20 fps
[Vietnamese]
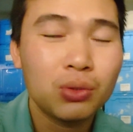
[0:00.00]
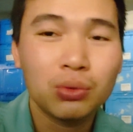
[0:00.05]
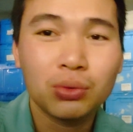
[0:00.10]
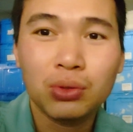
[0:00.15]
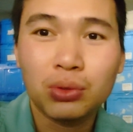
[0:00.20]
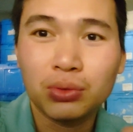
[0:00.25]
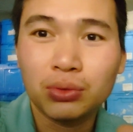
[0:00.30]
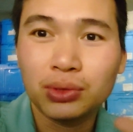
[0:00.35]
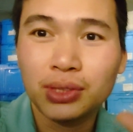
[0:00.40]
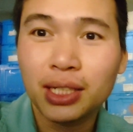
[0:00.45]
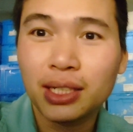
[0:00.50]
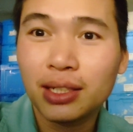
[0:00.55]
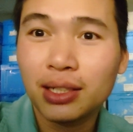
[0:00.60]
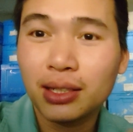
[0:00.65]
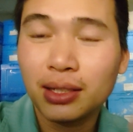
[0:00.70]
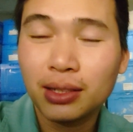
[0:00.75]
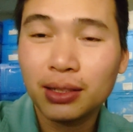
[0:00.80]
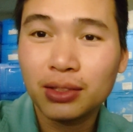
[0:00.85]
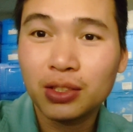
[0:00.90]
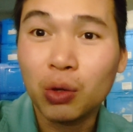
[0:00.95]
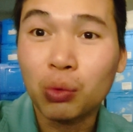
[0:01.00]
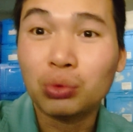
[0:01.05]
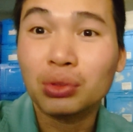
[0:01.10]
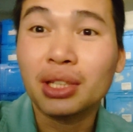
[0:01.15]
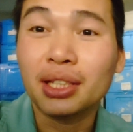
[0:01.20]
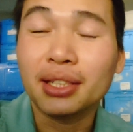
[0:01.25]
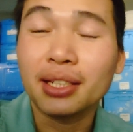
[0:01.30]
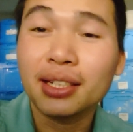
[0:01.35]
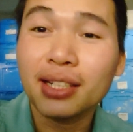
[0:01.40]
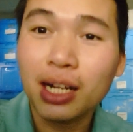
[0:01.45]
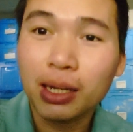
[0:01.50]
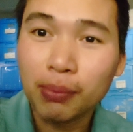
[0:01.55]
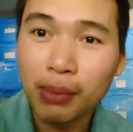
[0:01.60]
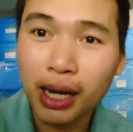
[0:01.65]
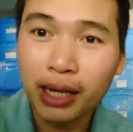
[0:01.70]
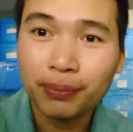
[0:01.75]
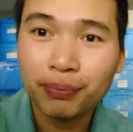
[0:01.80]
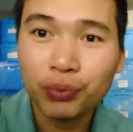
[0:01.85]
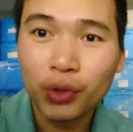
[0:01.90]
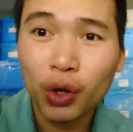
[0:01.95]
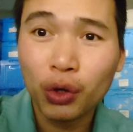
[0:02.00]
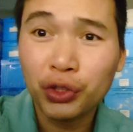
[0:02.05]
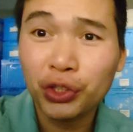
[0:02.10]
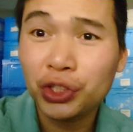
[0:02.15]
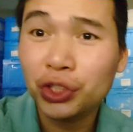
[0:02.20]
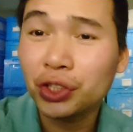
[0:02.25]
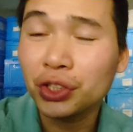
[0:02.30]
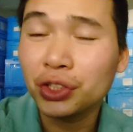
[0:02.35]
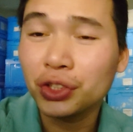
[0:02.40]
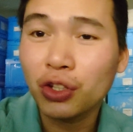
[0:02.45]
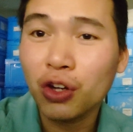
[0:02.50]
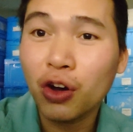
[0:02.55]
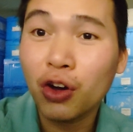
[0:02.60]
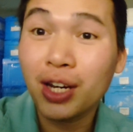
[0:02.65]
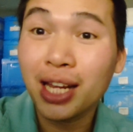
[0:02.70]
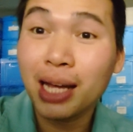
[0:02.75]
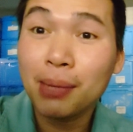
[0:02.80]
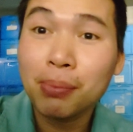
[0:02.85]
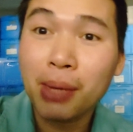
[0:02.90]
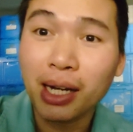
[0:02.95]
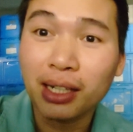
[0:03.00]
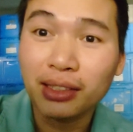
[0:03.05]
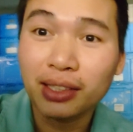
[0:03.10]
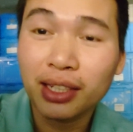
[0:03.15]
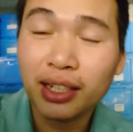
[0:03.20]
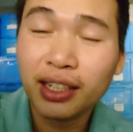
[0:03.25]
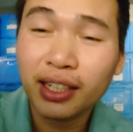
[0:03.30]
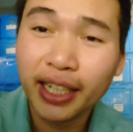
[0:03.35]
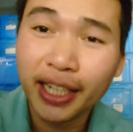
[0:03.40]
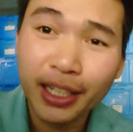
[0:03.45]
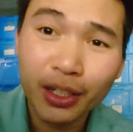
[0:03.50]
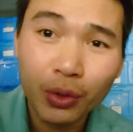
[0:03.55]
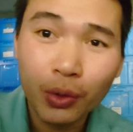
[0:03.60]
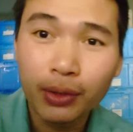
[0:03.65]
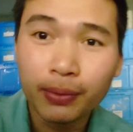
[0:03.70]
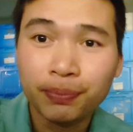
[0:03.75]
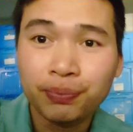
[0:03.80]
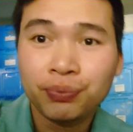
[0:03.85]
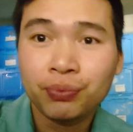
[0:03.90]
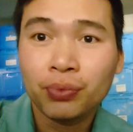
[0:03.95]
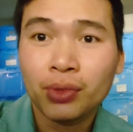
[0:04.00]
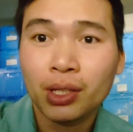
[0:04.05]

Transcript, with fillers: cũng cũng rất là nóng tính nha các bạn họ chửi rồi họ la mắng rất là kín luôn